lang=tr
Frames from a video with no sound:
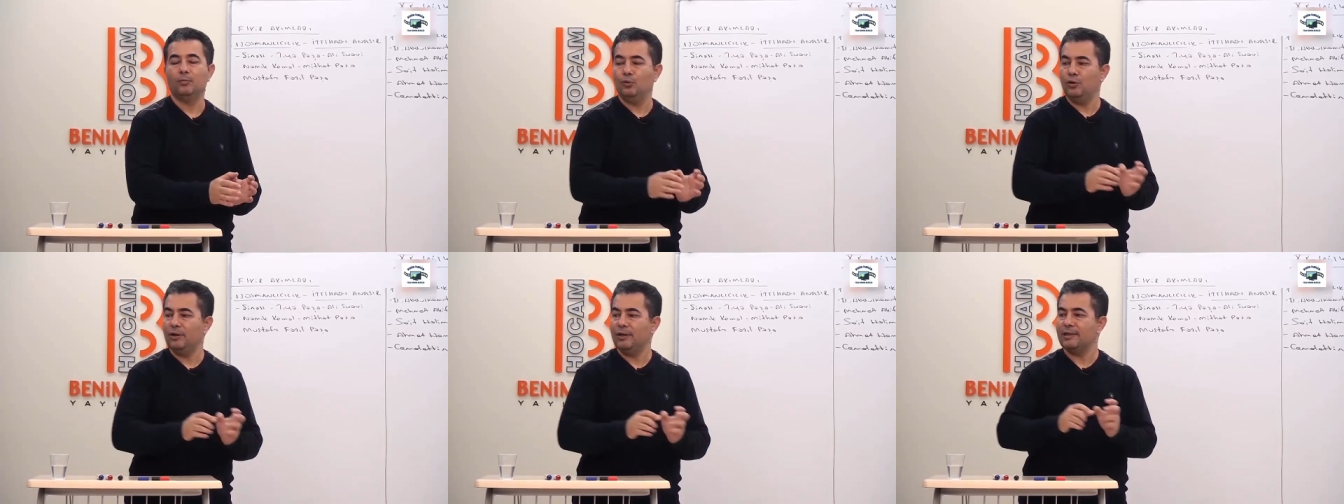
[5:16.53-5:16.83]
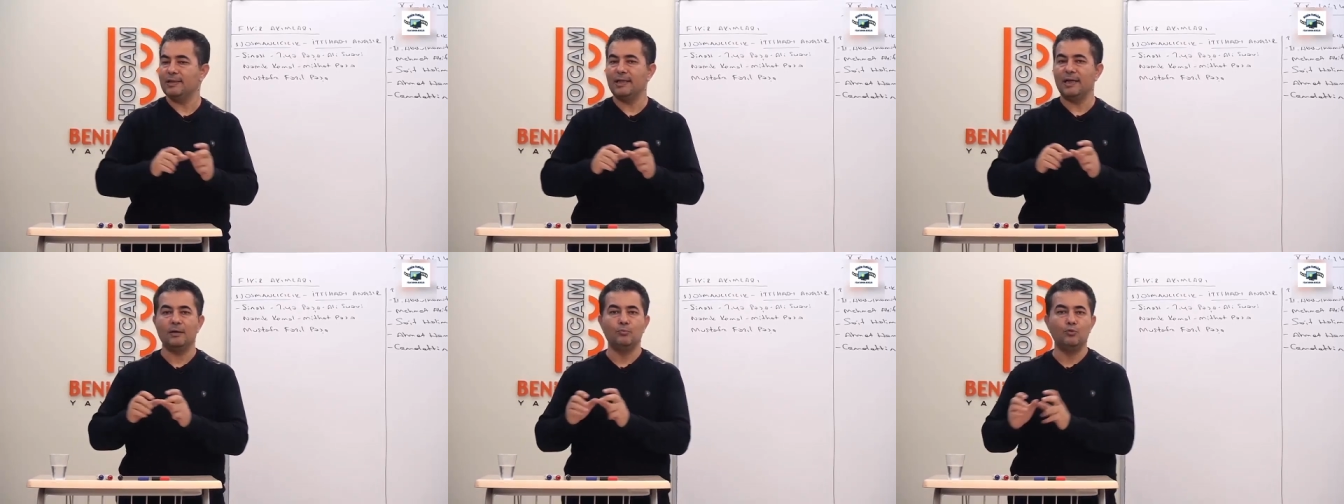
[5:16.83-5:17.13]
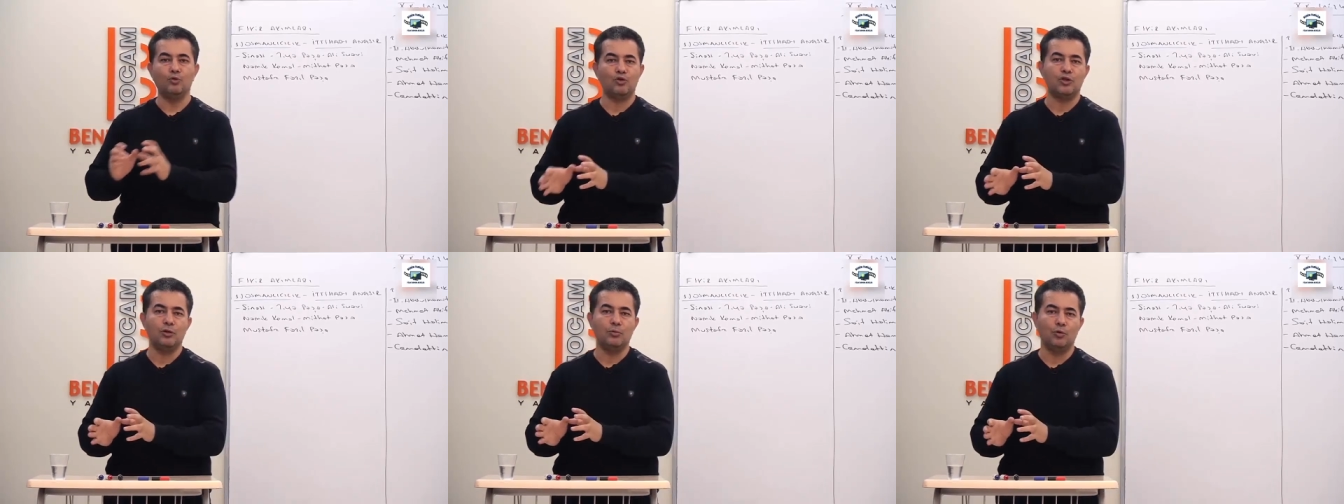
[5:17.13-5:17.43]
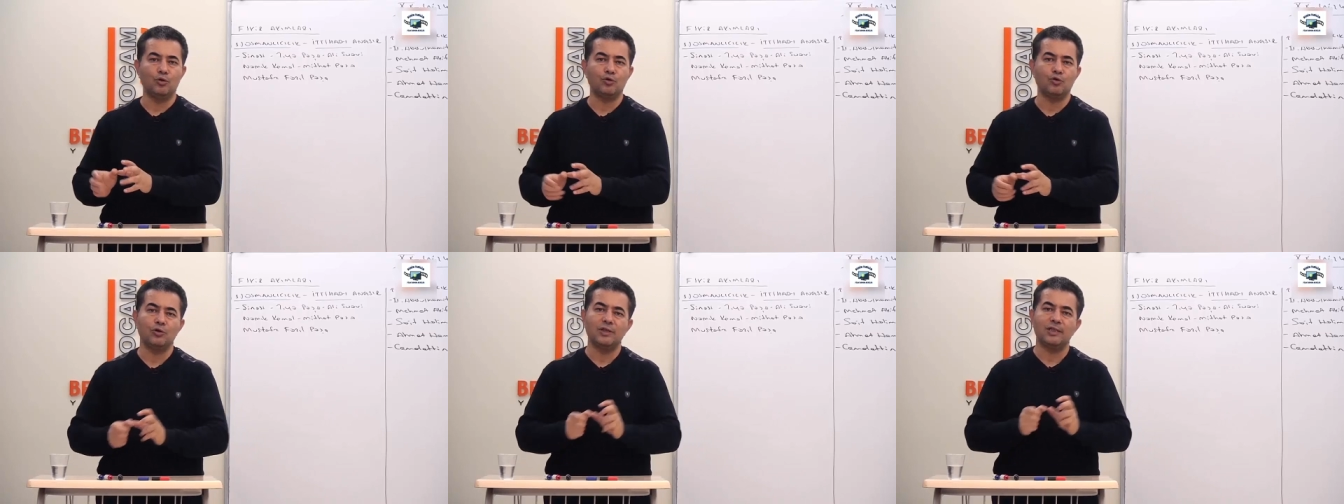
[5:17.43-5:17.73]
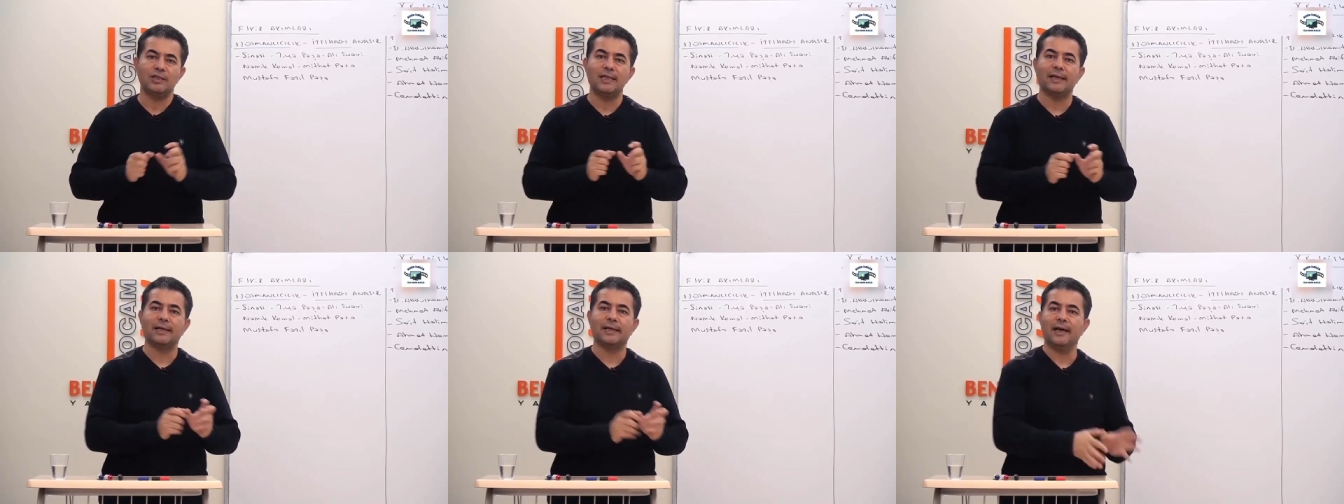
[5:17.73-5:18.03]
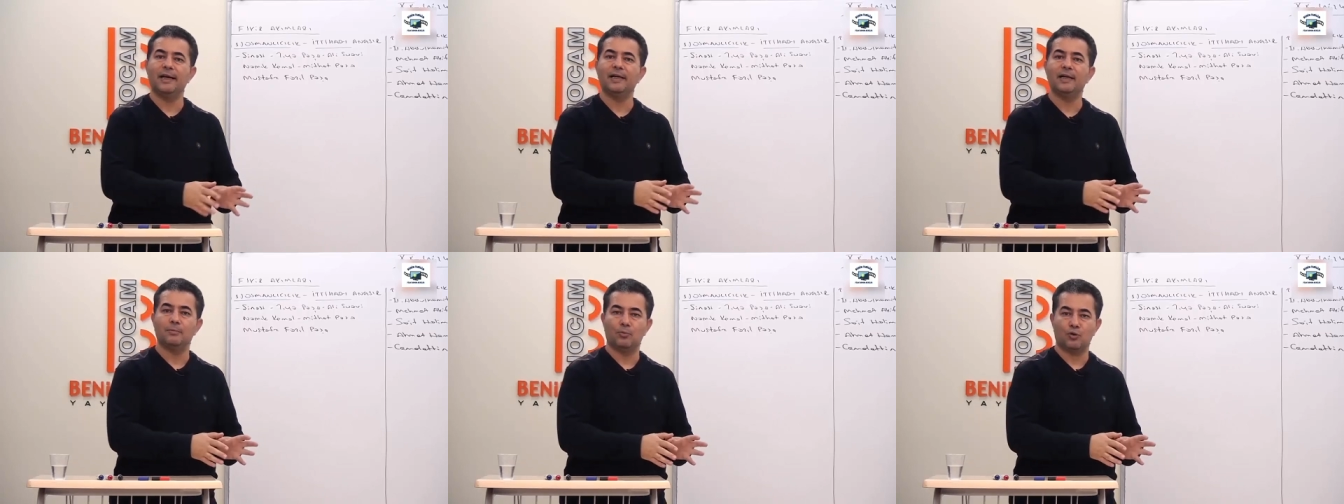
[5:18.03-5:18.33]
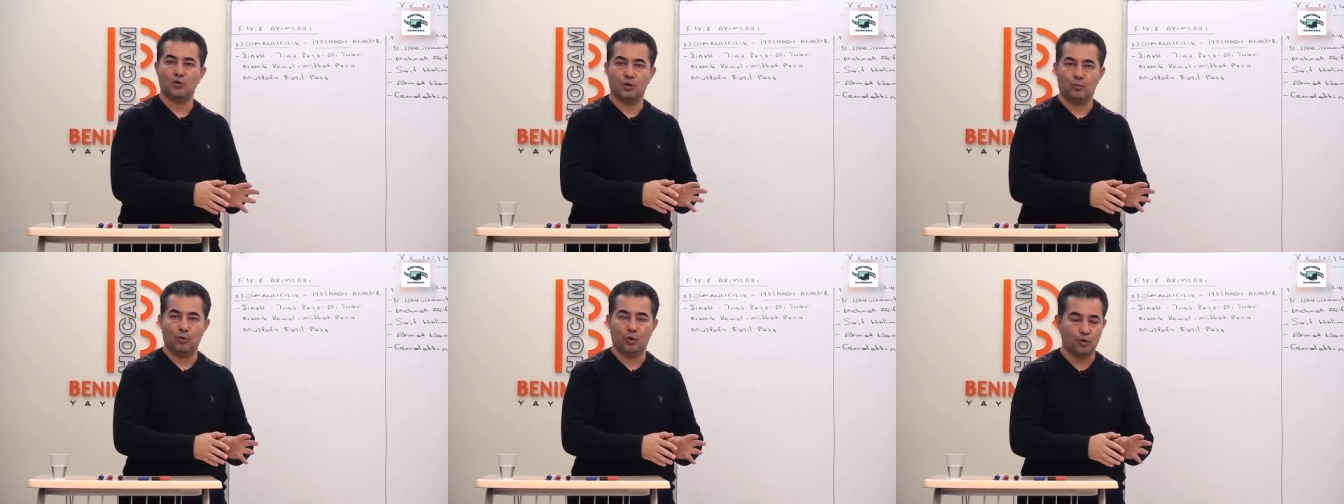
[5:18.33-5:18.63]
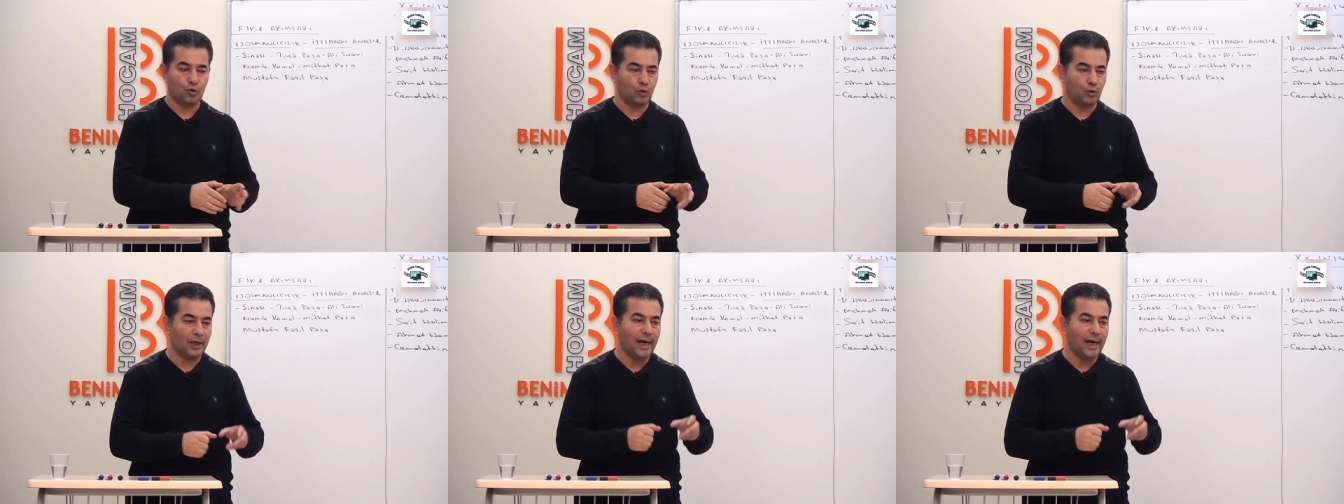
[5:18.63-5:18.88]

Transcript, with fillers: Bu ister Müslüm olsun ister gayrimüslim olsun.